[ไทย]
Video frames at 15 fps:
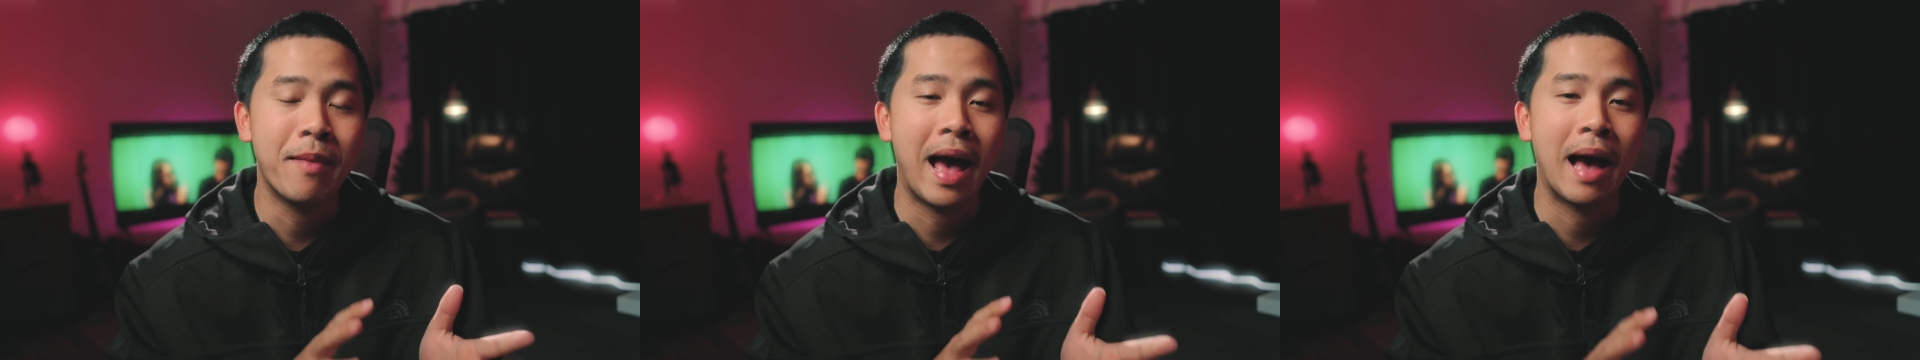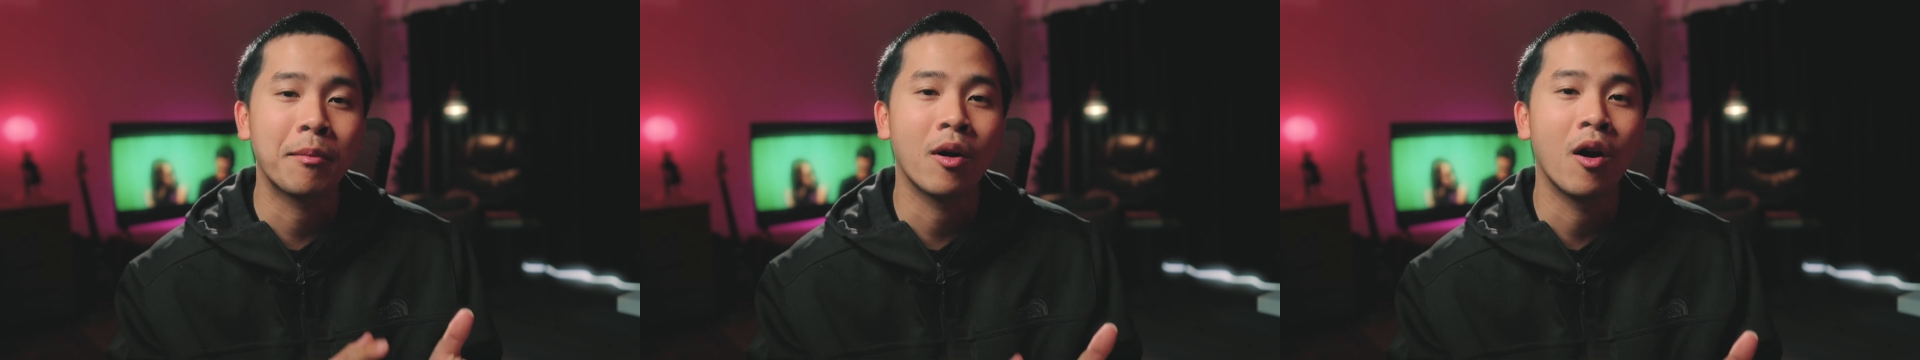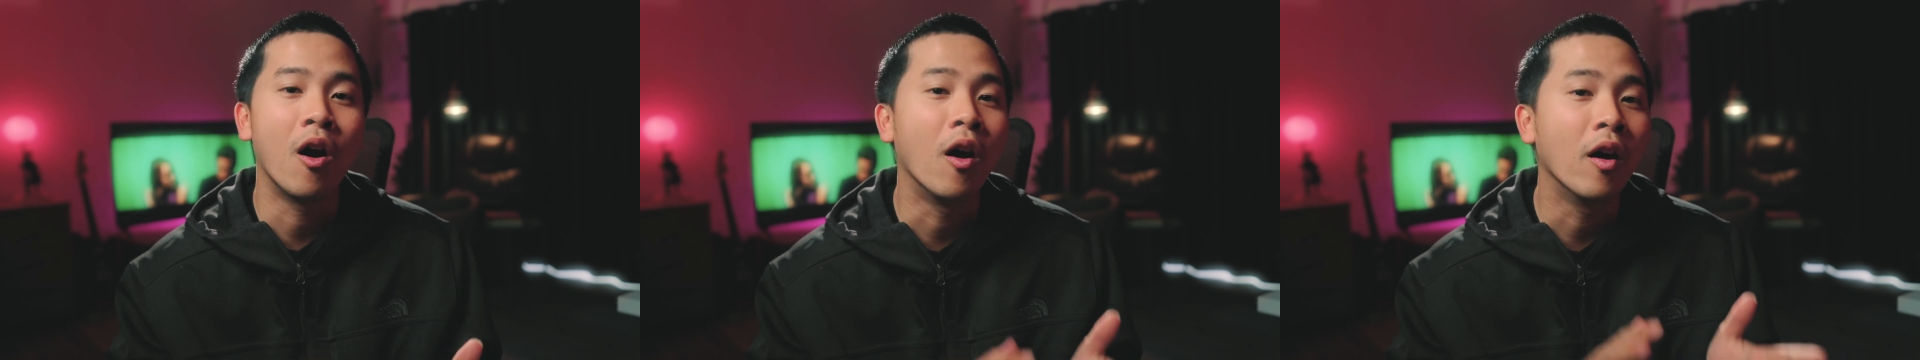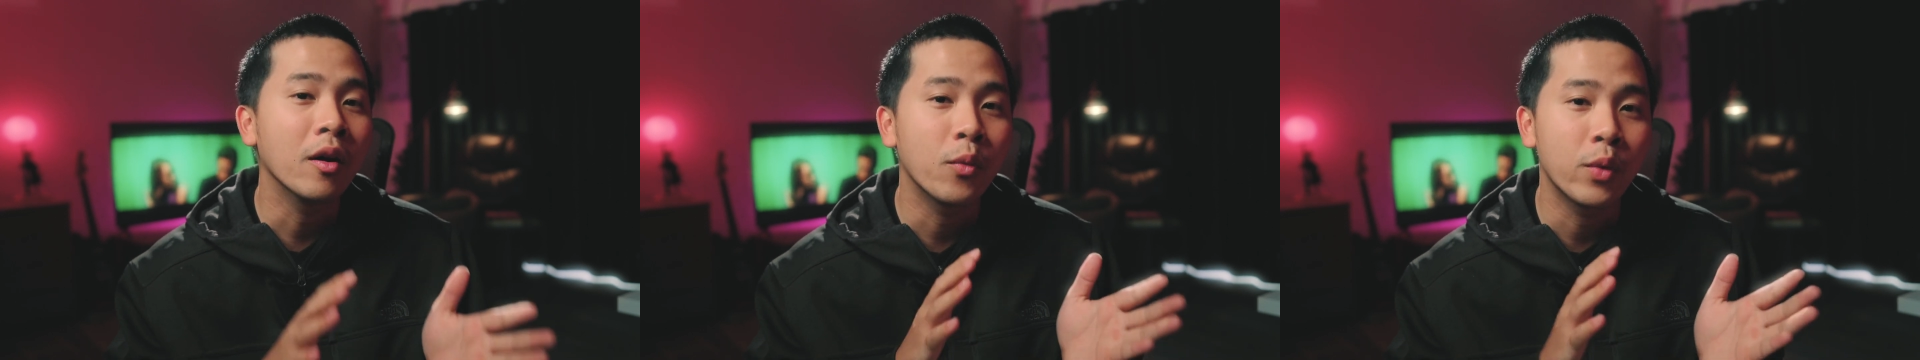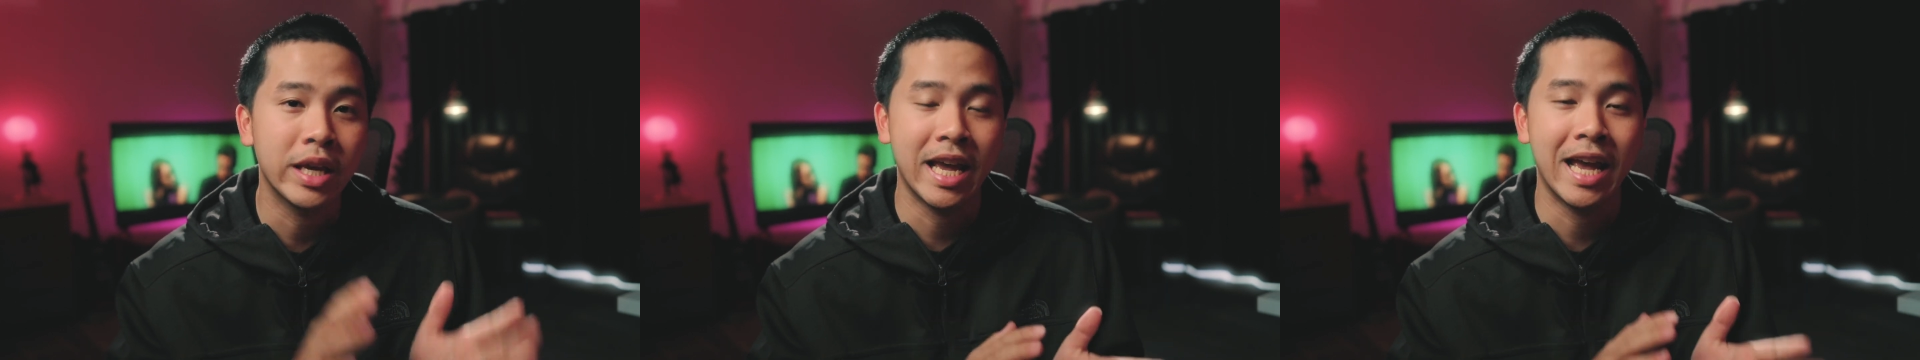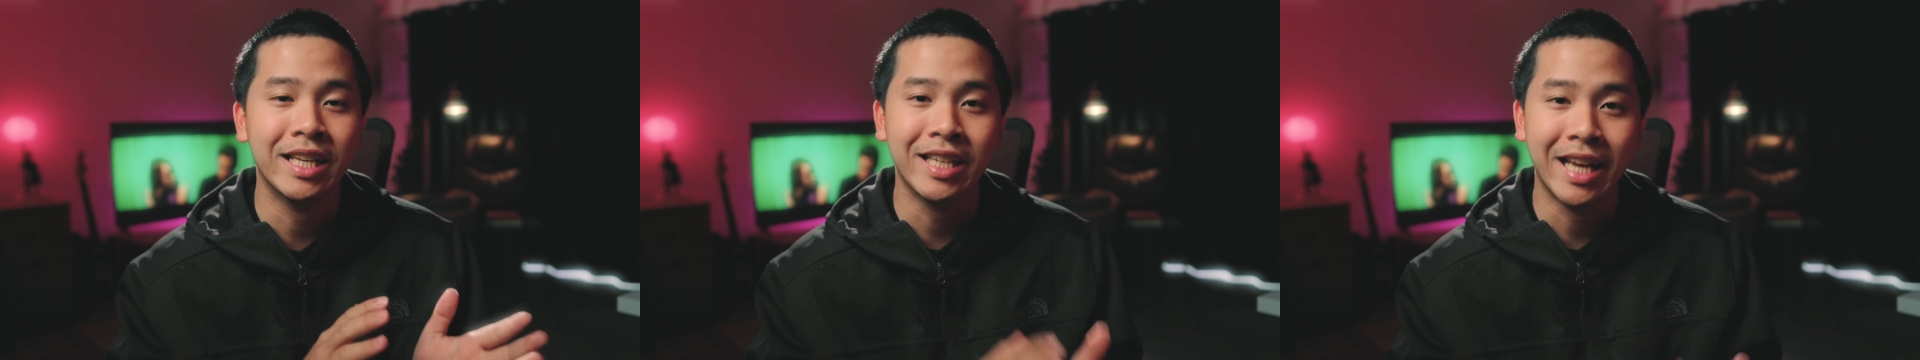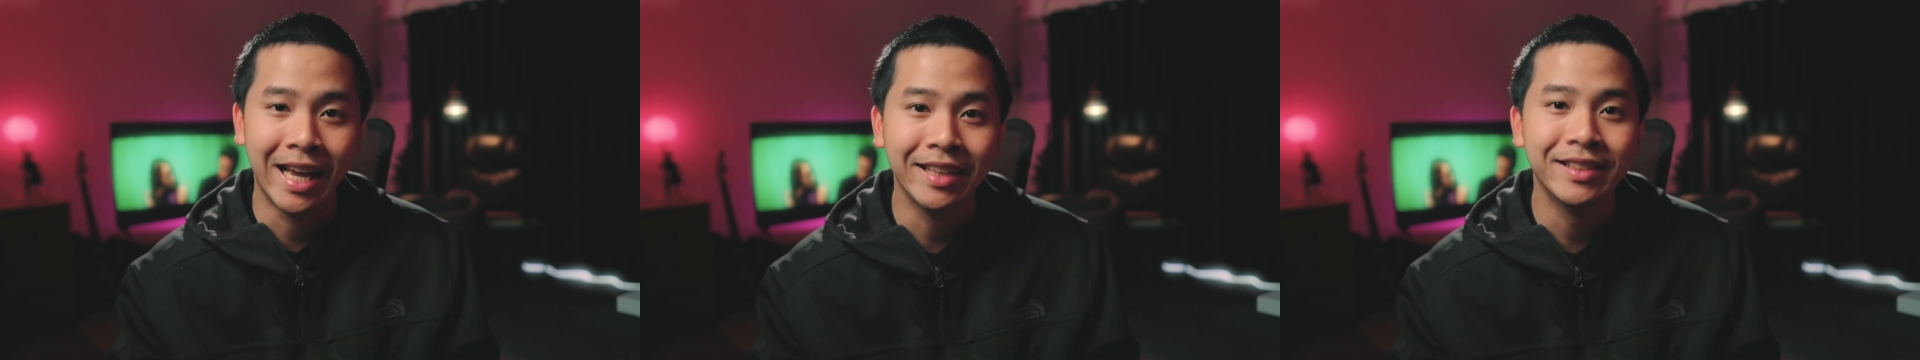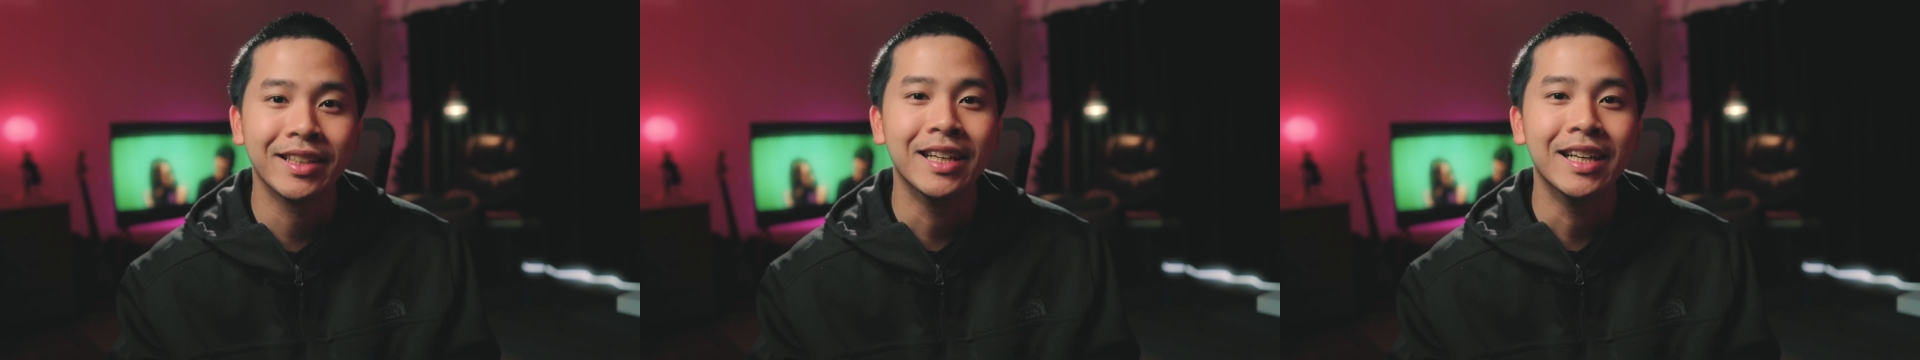แบบของ
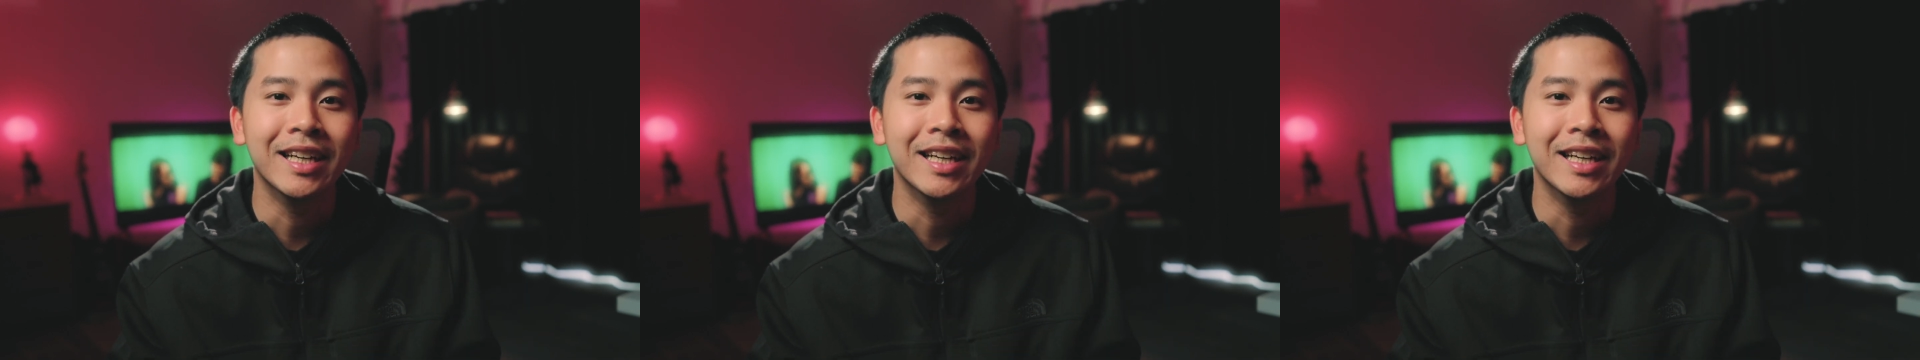VHS